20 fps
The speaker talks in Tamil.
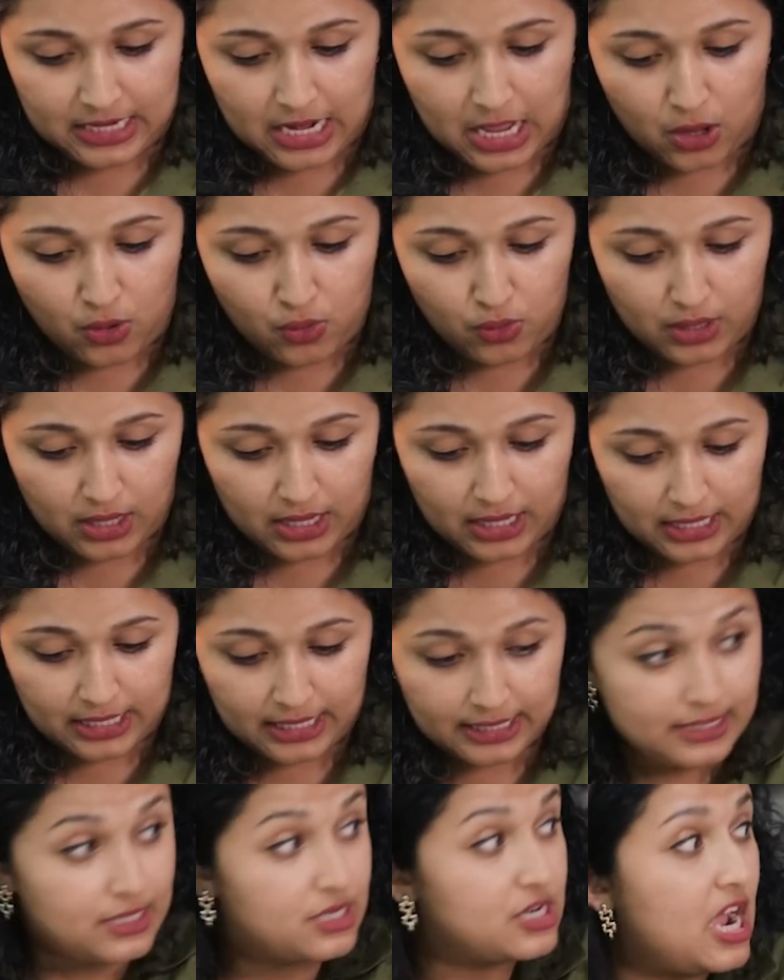நவ்
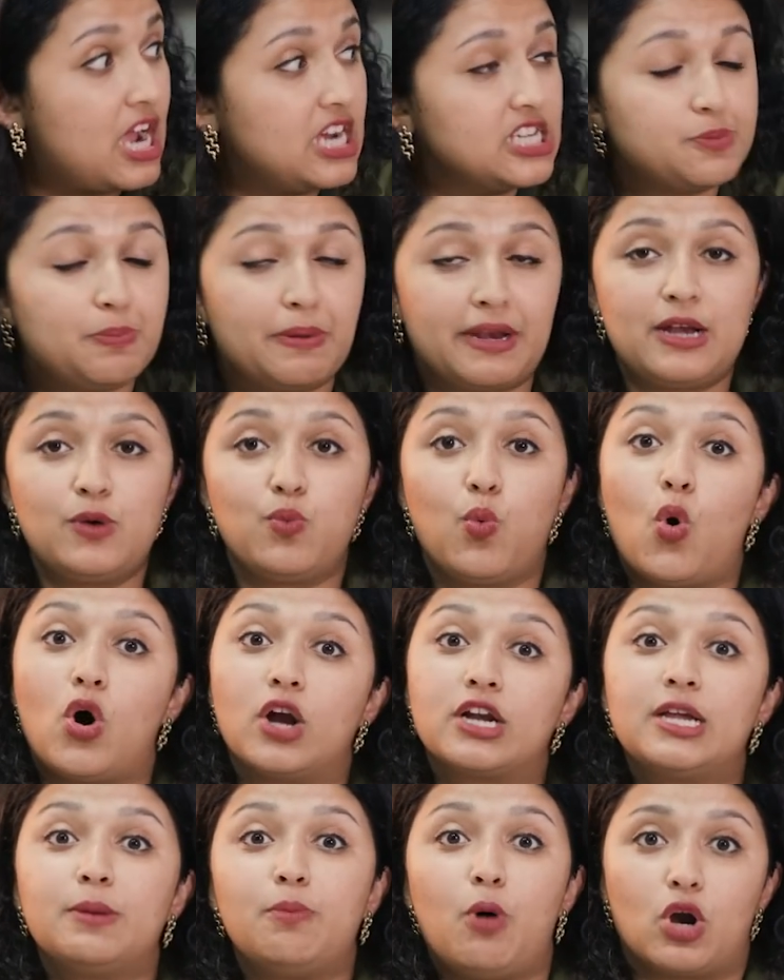டிரான்ஸ்பரண்ட்
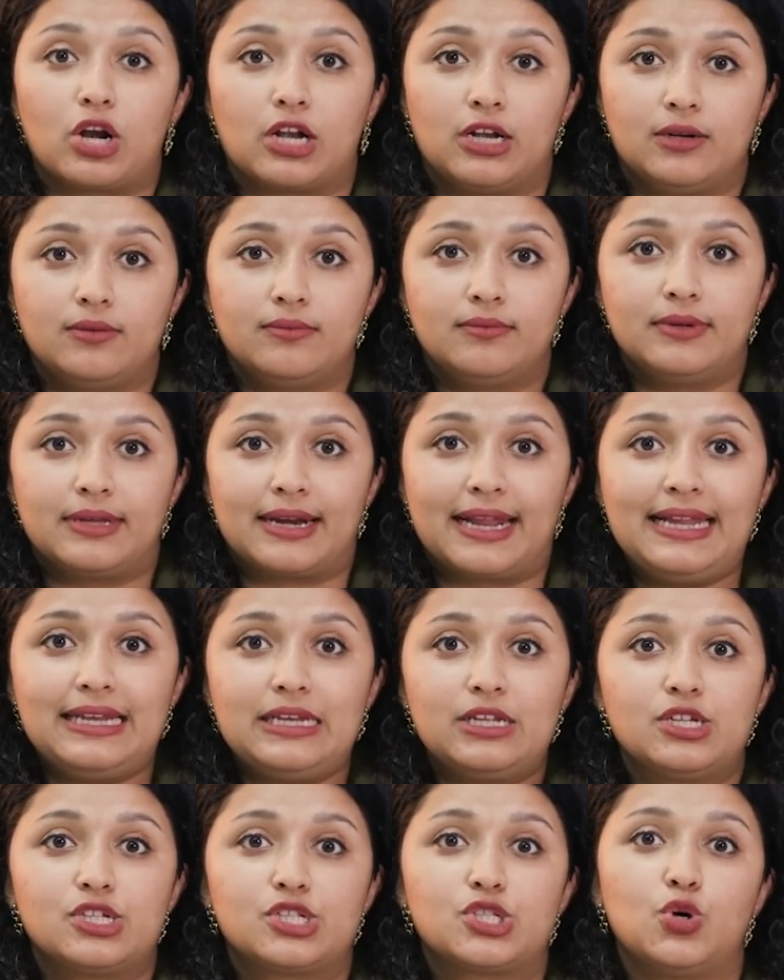வாட்டர் பாட்டில்
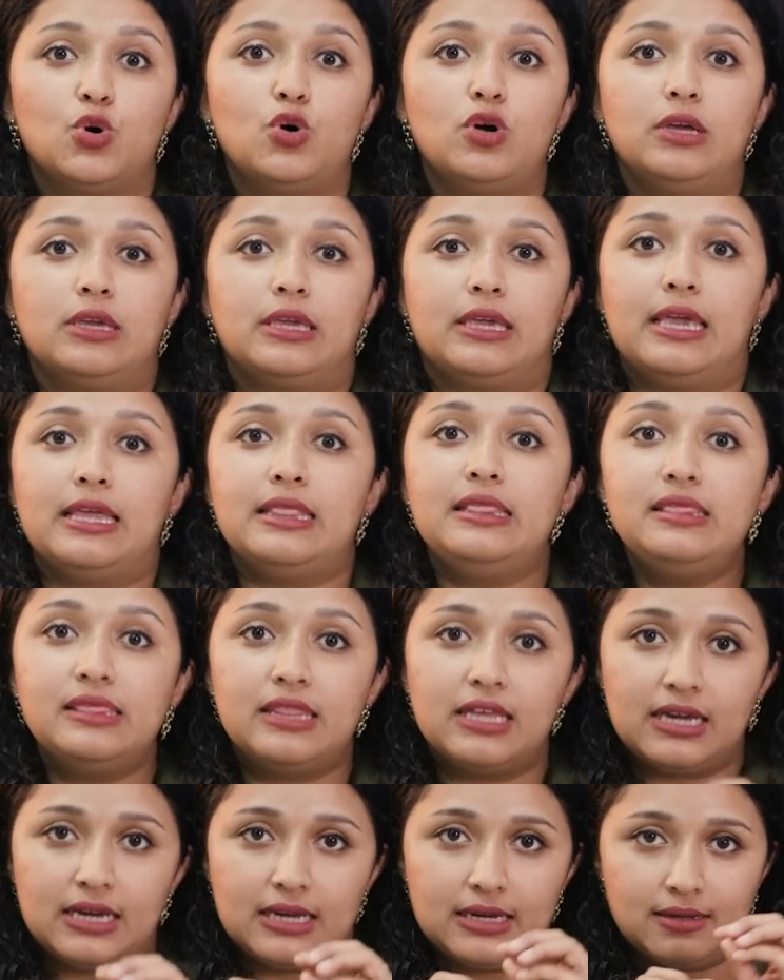ரைட் ஸோ
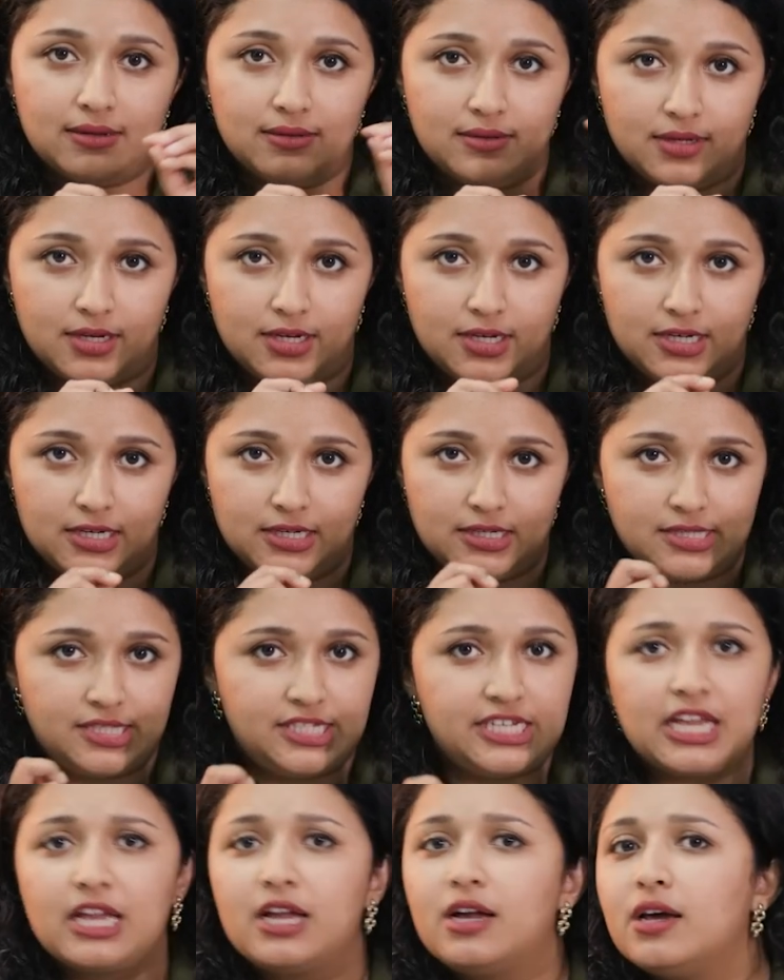எந்த
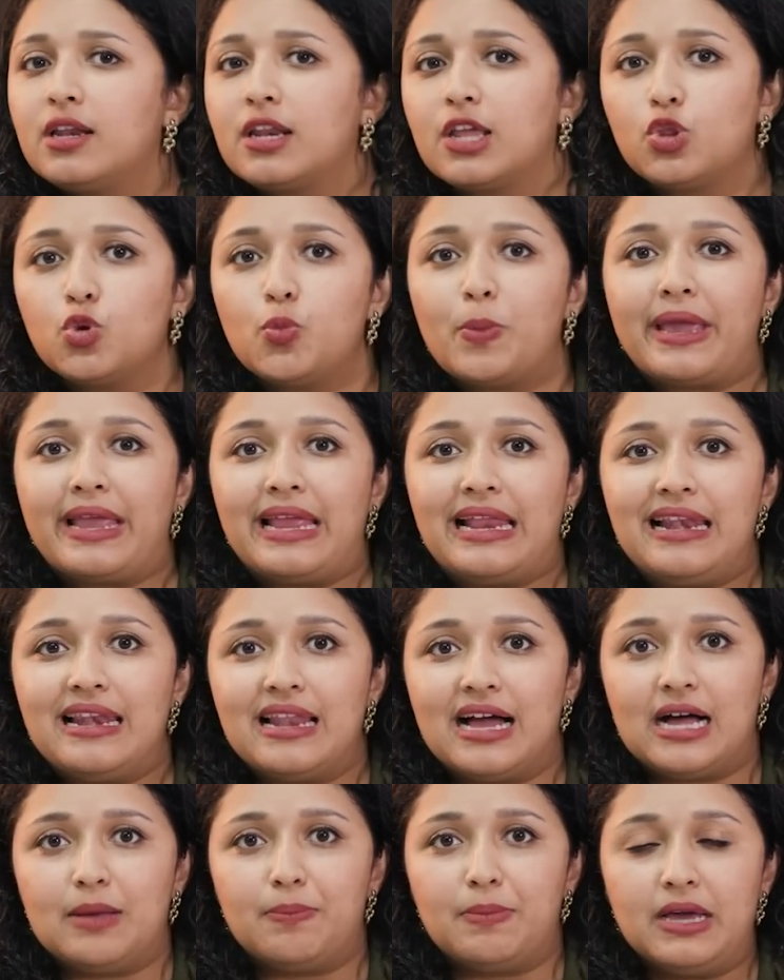ஸ்டிக்கர் uh, எதுவுமே
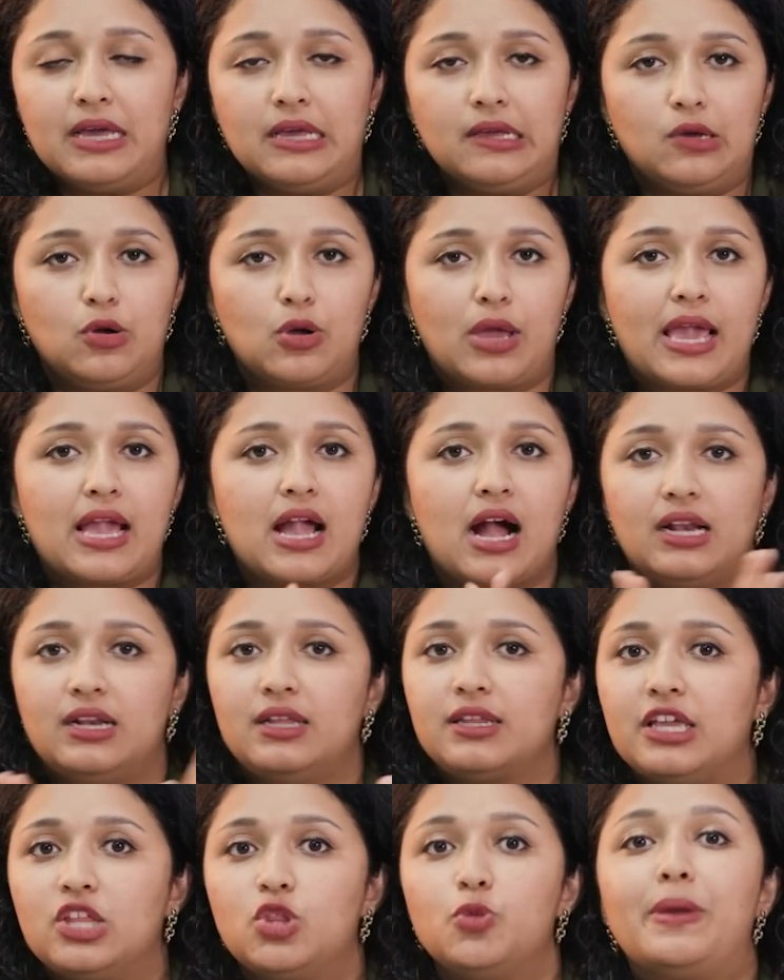இல்லாமல் ஓகே
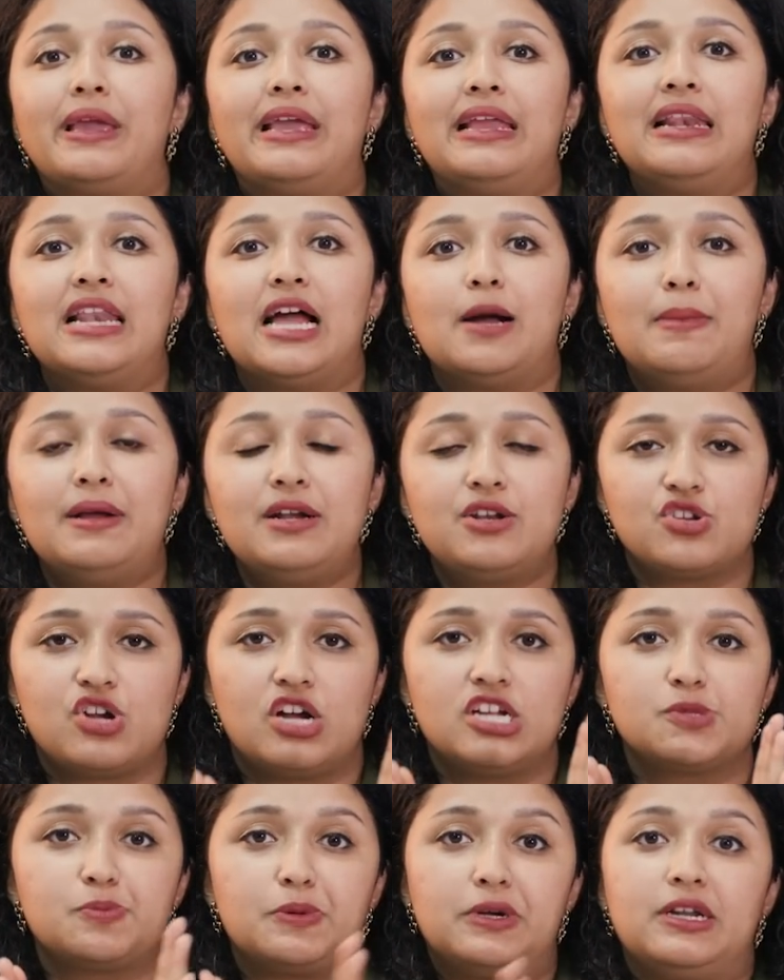கலர் எதுவுமே இல்லாமல்
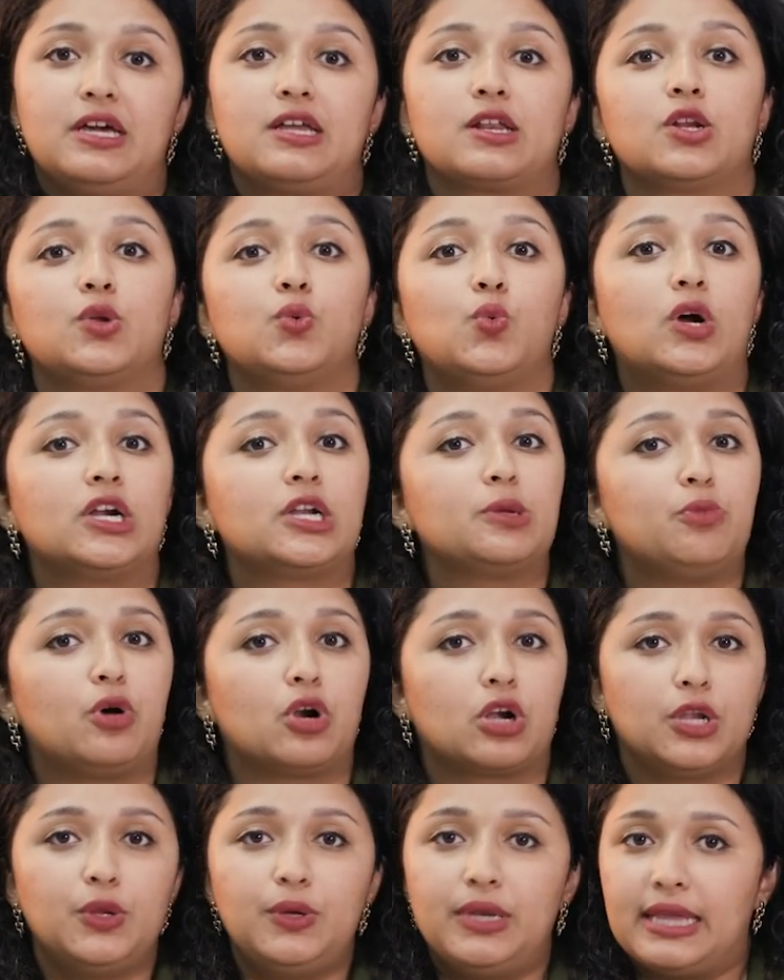டிரான்ஸ்பரண்டாக இருக்கிற வாட்டர்
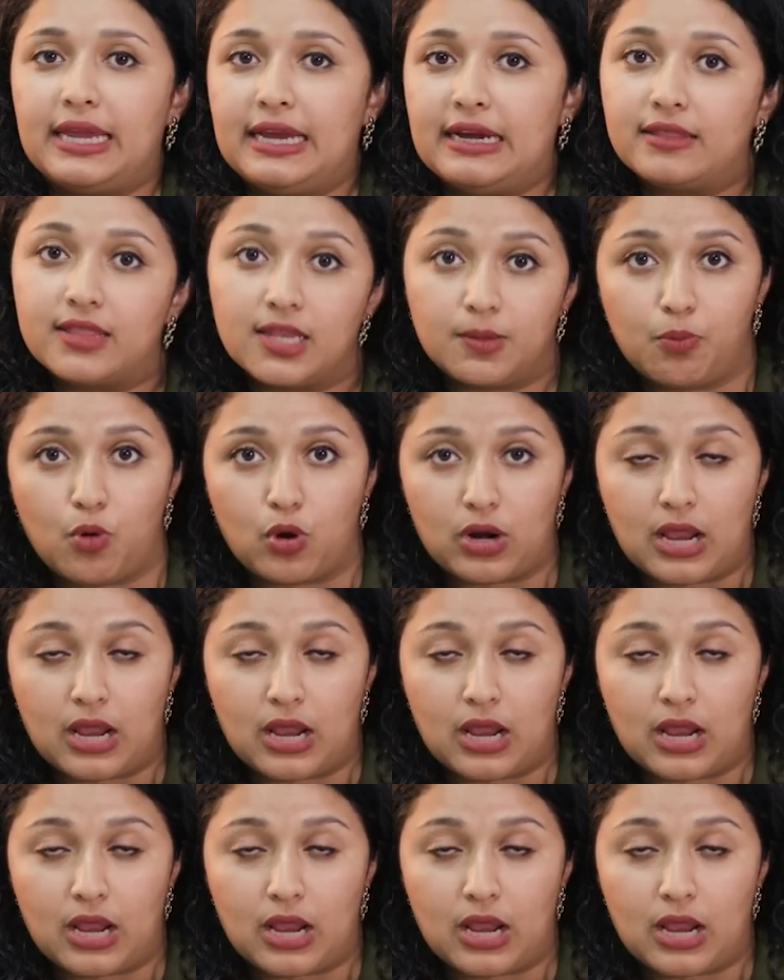பாட்டிலையும் நீங்கள் எடுத்துகிட்டு